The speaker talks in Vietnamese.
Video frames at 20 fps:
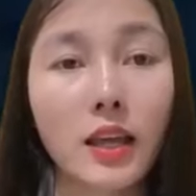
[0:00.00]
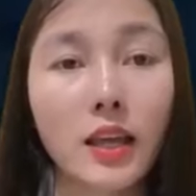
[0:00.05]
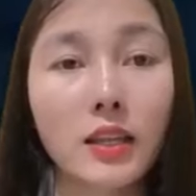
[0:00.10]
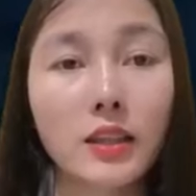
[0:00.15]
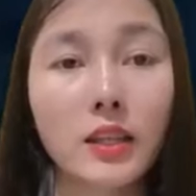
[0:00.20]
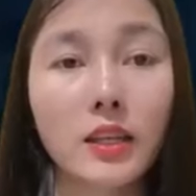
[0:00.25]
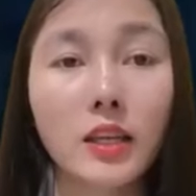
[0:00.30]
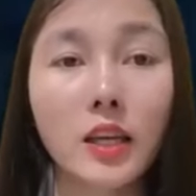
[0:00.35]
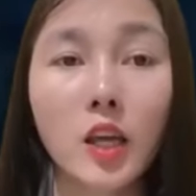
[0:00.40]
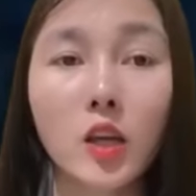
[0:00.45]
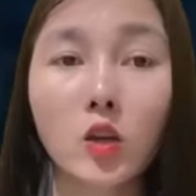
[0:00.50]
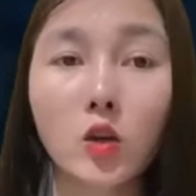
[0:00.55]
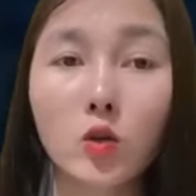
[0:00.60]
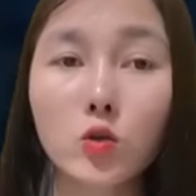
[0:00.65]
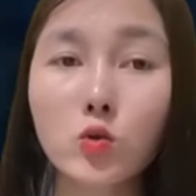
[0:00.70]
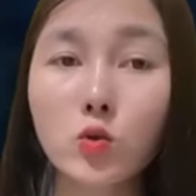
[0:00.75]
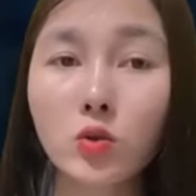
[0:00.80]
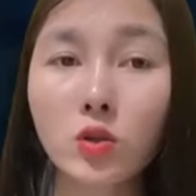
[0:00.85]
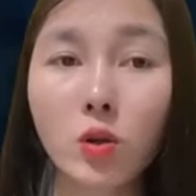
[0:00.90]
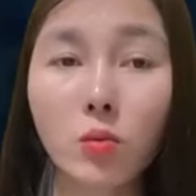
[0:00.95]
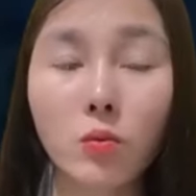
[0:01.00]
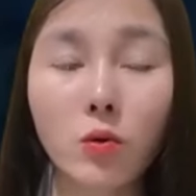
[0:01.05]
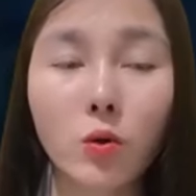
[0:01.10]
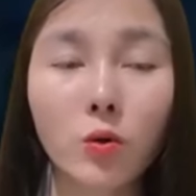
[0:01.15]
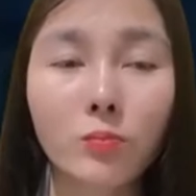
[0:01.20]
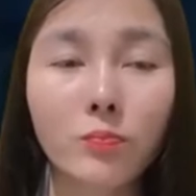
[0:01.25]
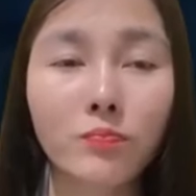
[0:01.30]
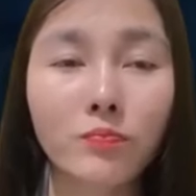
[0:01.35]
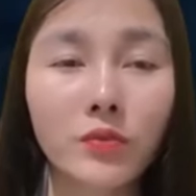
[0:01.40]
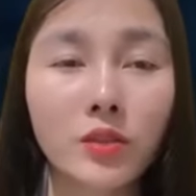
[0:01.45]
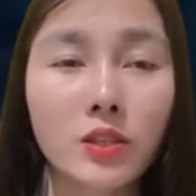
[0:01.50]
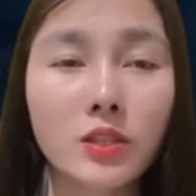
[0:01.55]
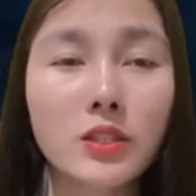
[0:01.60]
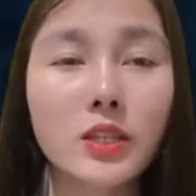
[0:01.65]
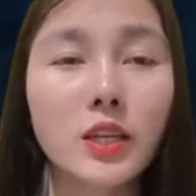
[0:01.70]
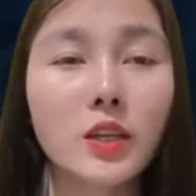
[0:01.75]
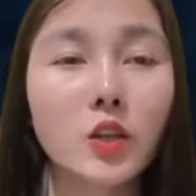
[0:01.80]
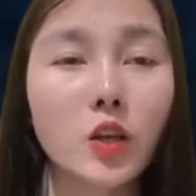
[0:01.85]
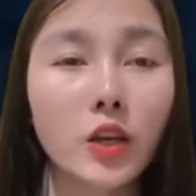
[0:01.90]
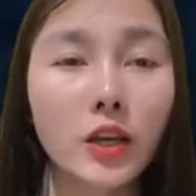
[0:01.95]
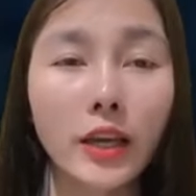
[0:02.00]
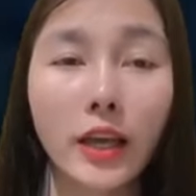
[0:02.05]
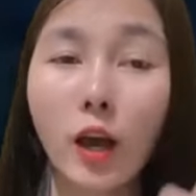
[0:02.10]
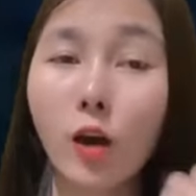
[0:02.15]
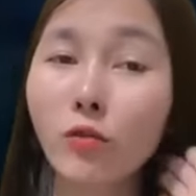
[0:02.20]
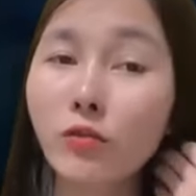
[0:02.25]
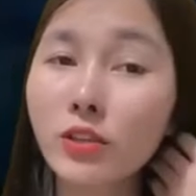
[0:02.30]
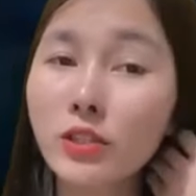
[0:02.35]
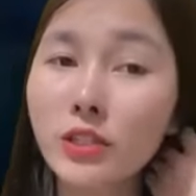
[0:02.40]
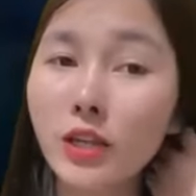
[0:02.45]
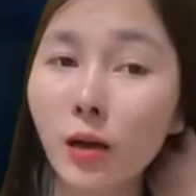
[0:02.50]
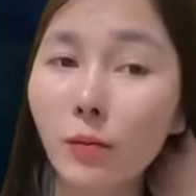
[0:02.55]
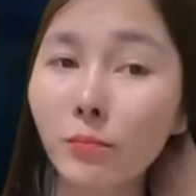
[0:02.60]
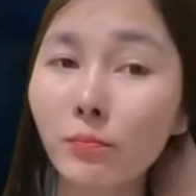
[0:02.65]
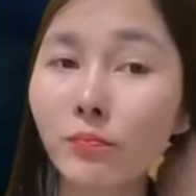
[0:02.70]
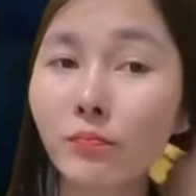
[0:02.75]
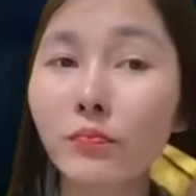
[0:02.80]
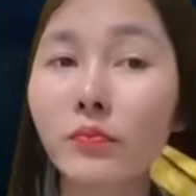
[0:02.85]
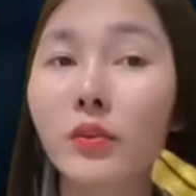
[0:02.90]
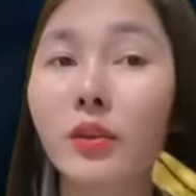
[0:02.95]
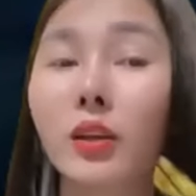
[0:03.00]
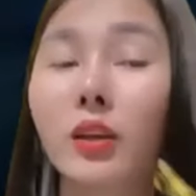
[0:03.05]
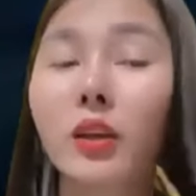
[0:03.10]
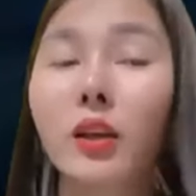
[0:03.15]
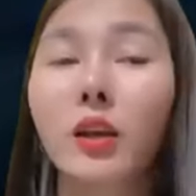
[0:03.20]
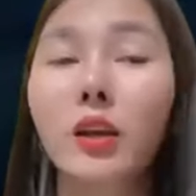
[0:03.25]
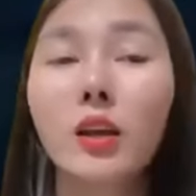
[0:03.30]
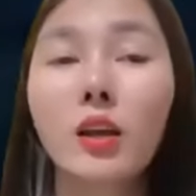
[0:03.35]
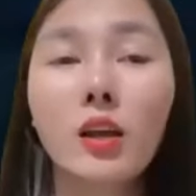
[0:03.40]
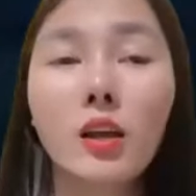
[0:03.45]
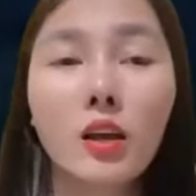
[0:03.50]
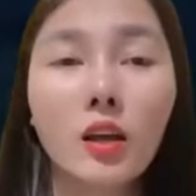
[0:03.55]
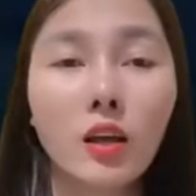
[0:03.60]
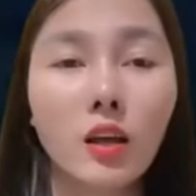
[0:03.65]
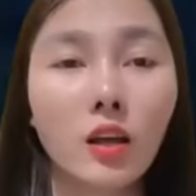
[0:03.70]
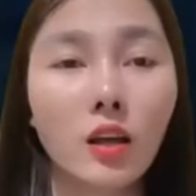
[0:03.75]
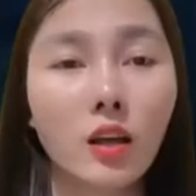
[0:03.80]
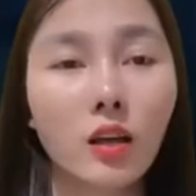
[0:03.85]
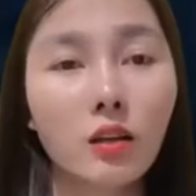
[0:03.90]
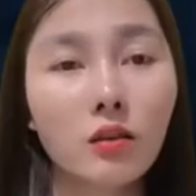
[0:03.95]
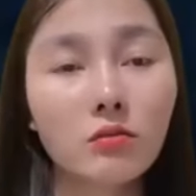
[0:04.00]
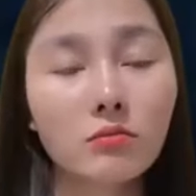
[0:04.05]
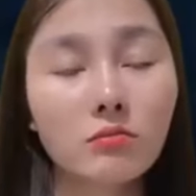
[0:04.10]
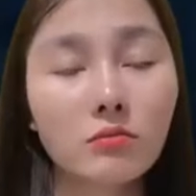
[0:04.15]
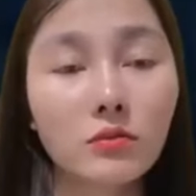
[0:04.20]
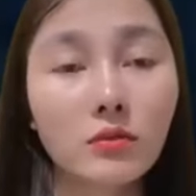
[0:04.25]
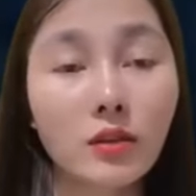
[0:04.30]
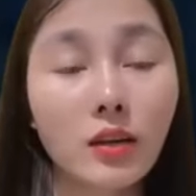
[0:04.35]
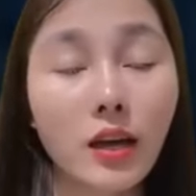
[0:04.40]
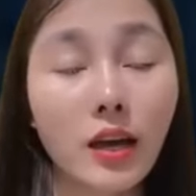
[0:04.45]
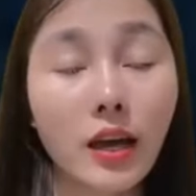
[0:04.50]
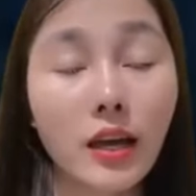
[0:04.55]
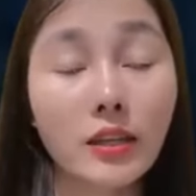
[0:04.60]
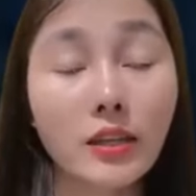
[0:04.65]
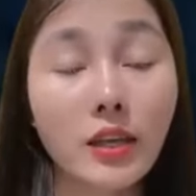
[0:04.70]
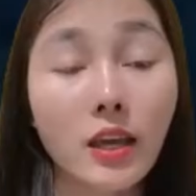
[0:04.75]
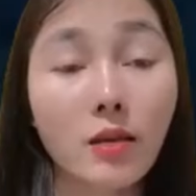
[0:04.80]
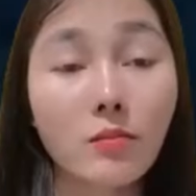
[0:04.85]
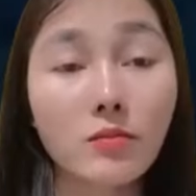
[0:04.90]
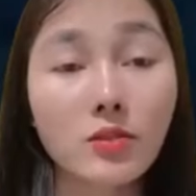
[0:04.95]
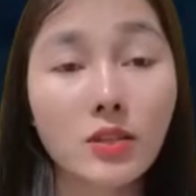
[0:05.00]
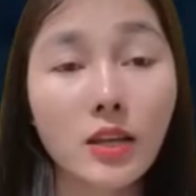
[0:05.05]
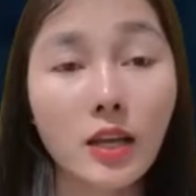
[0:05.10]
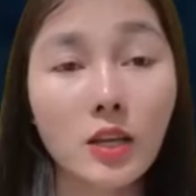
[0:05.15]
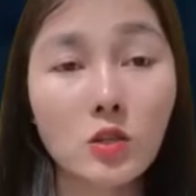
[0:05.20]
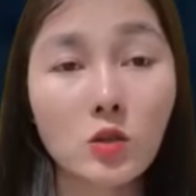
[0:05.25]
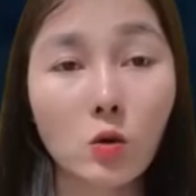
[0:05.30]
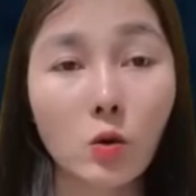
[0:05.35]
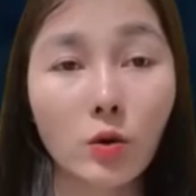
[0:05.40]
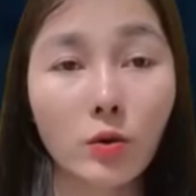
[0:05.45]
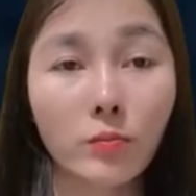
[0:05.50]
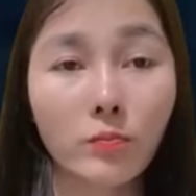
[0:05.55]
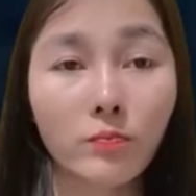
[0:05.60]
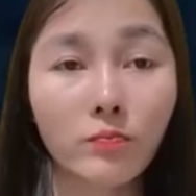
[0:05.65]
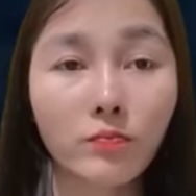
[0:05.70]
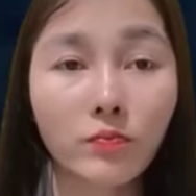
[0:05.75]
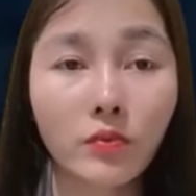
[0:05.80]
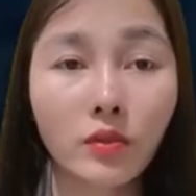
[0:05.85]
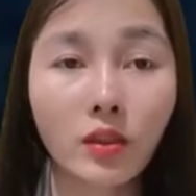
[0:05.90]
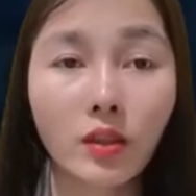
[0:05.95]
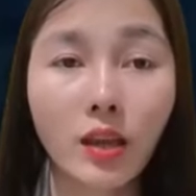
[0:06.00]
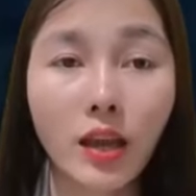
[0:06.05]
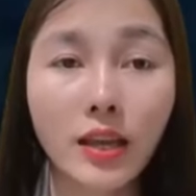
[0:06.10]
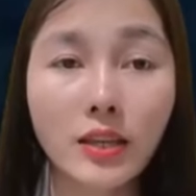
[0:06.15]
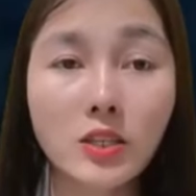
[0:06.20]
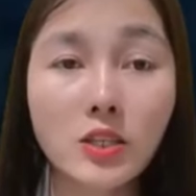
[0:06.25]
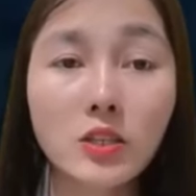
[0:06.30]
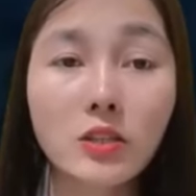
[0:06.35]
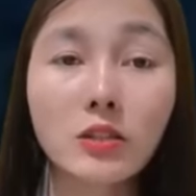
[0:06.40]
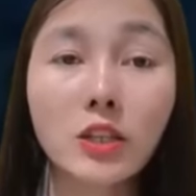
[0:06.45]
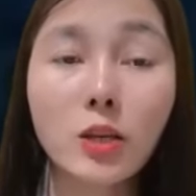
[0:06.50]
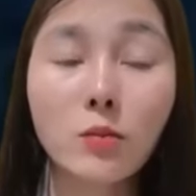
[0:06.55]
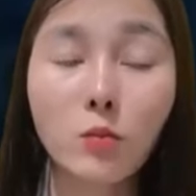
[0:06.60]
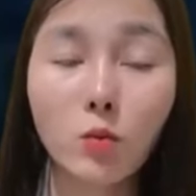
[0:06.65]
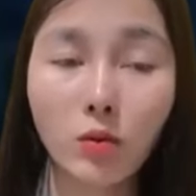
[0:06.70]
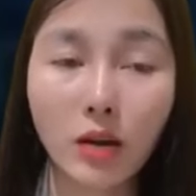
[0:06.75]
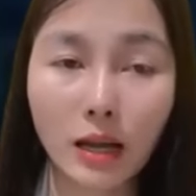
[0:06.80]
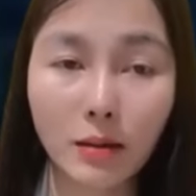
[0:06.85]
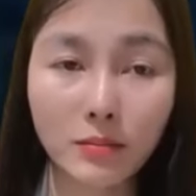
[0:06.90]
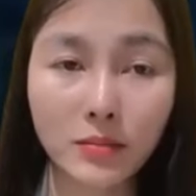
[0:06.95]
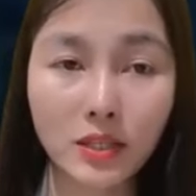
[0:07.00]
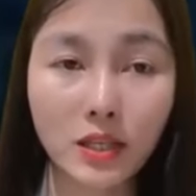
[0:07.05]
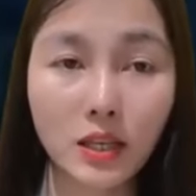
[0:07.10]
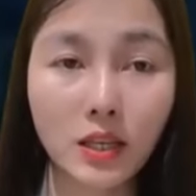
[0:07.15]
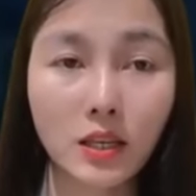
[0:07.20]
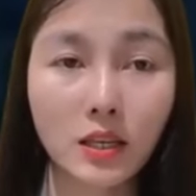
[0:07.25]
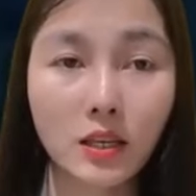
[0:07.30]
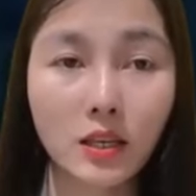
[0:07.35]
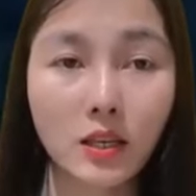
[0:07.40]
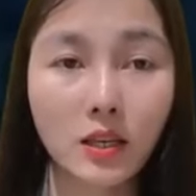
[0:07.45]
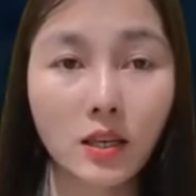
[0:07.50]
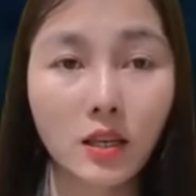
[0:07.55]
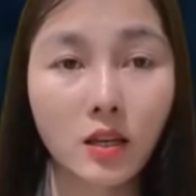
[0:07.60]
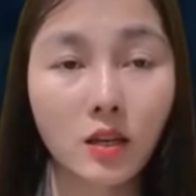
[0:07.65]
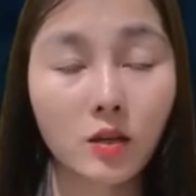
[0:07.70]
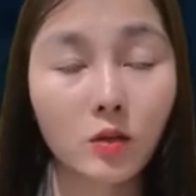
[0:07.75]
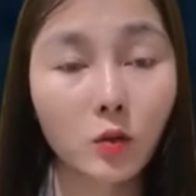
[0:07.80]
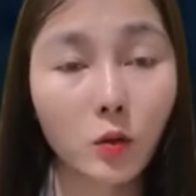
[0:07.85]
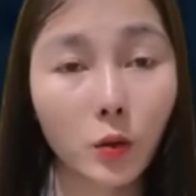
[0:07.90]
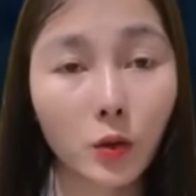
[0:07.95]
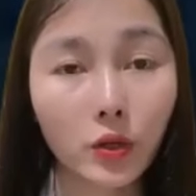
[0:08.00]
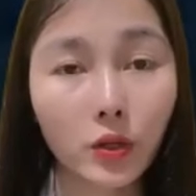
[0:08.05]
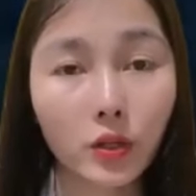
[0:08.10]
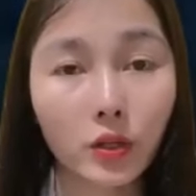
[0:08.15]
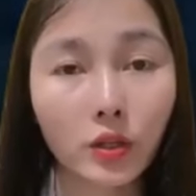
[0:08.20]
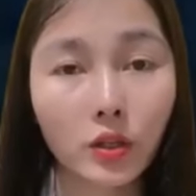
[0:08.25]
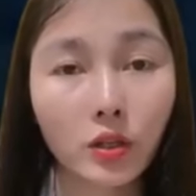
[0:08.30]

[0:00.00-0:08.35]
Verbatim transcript: Để tôi đem thuốc về cho vợ tôi, rồi tôi sang ngay với em. Chứ đi lâu quá, nó nghi ngờ đấy. Vâng, anh đợi tôi một lát.